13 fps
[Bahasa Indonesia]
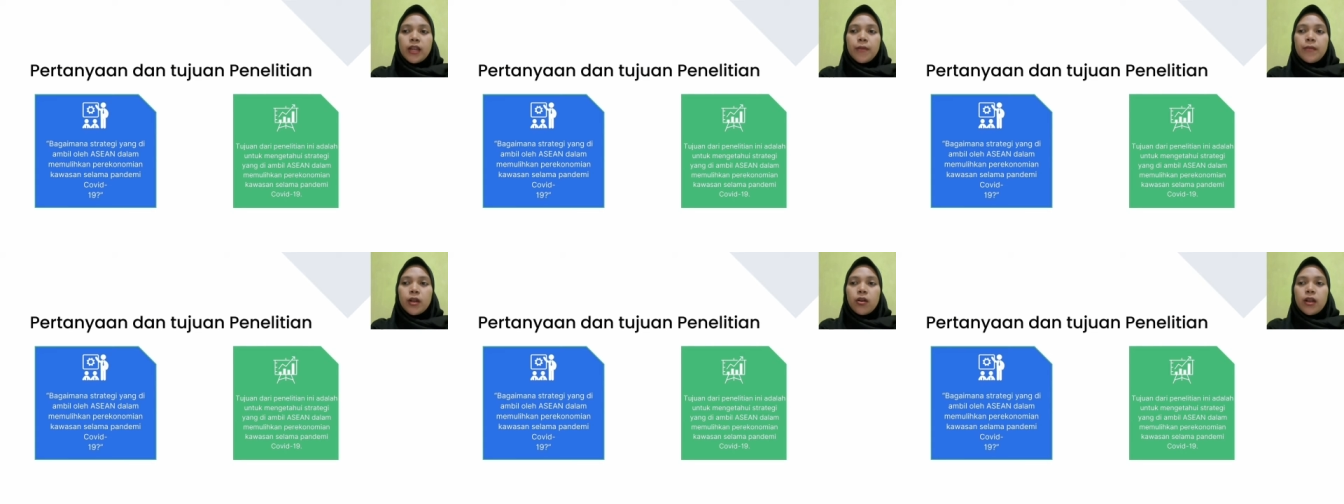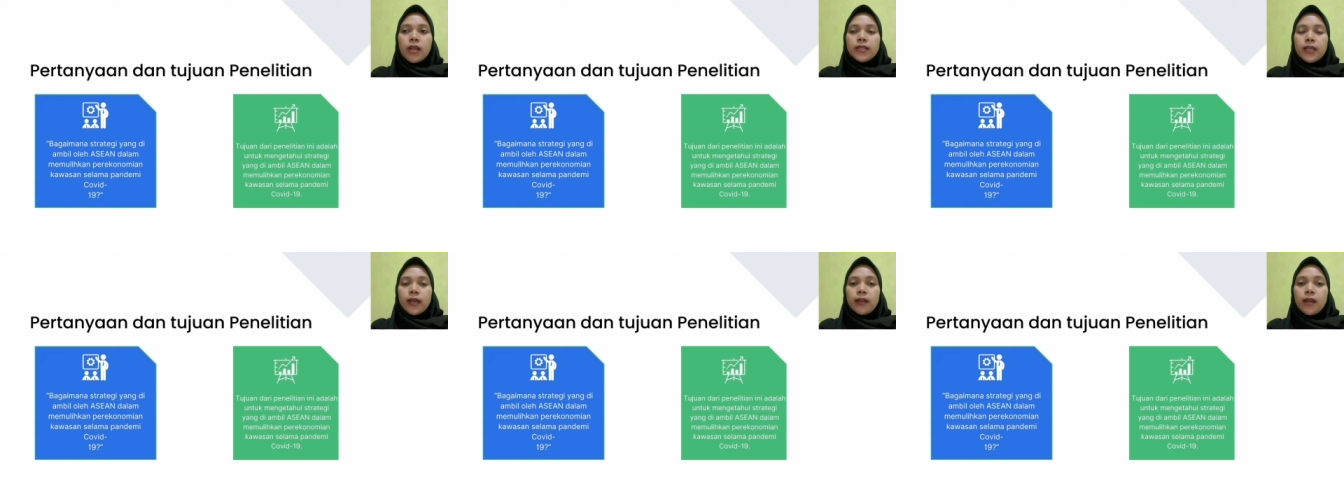diambil oleh
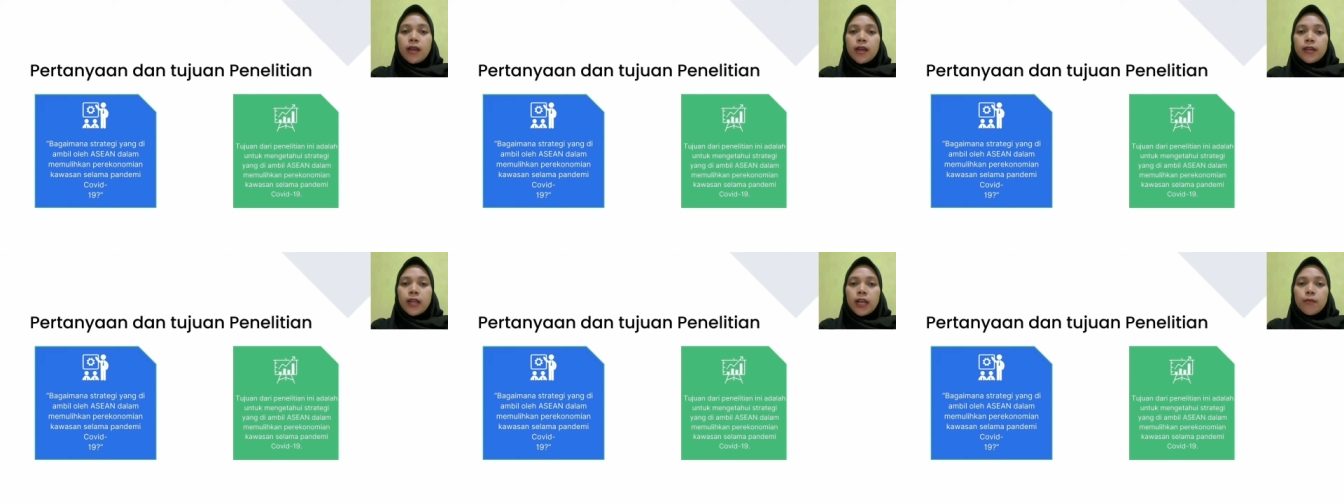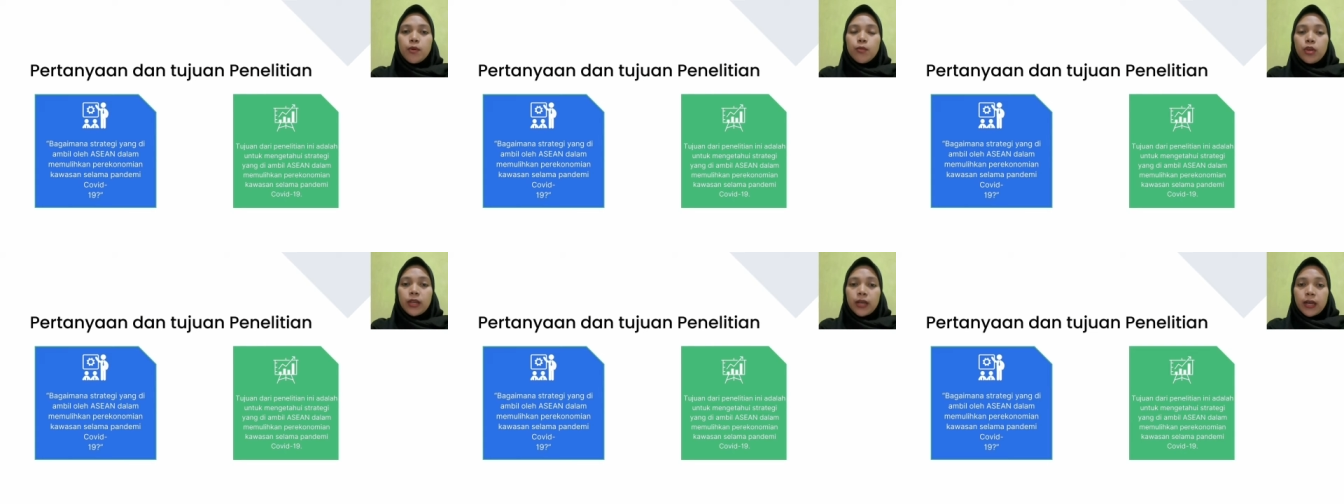ASEAN dalam
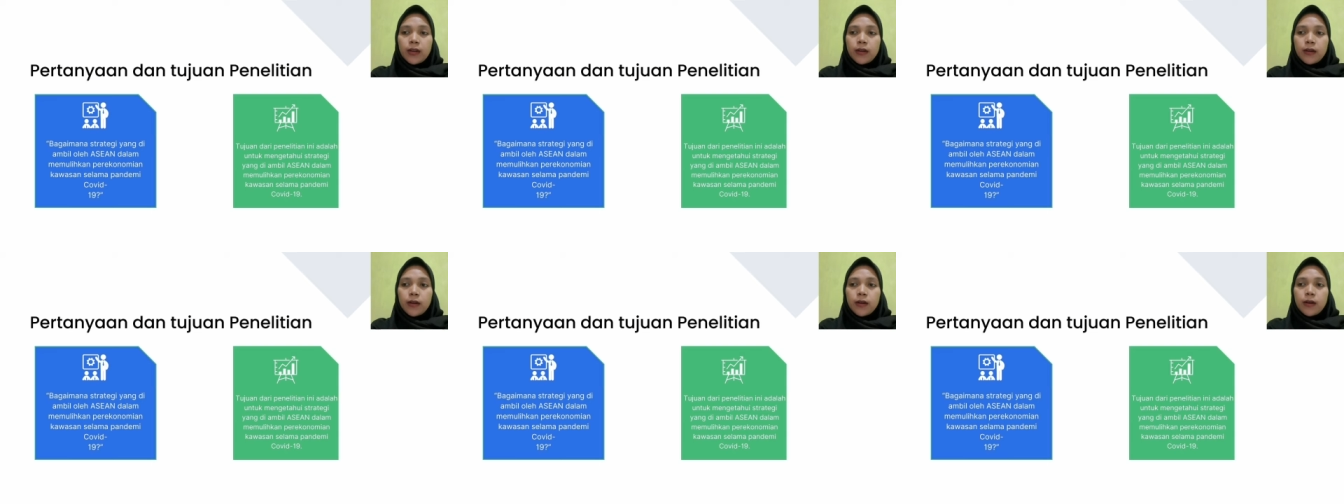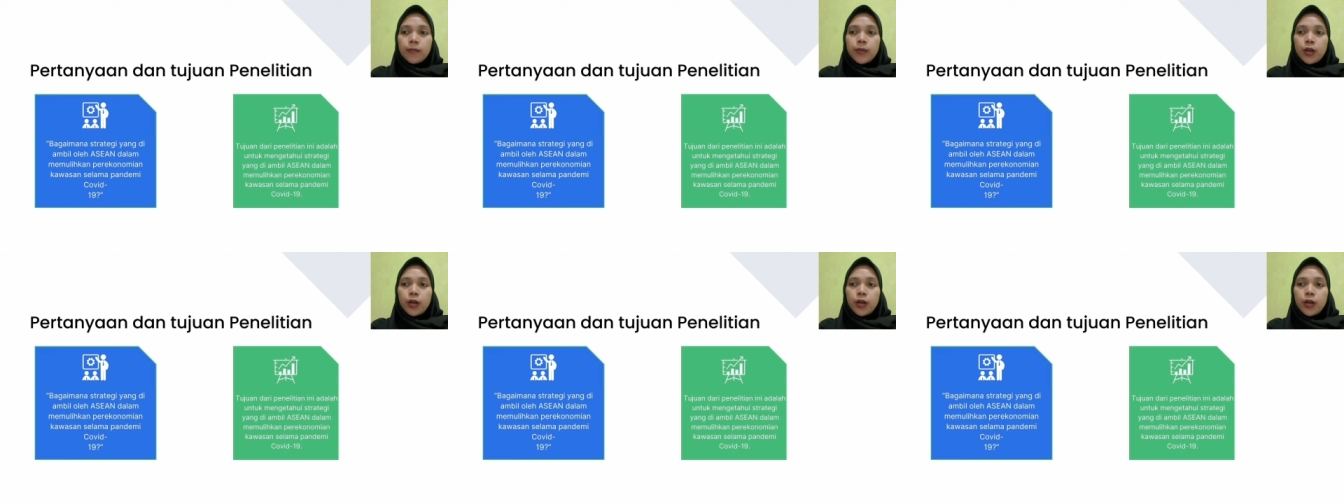memulihkan uh,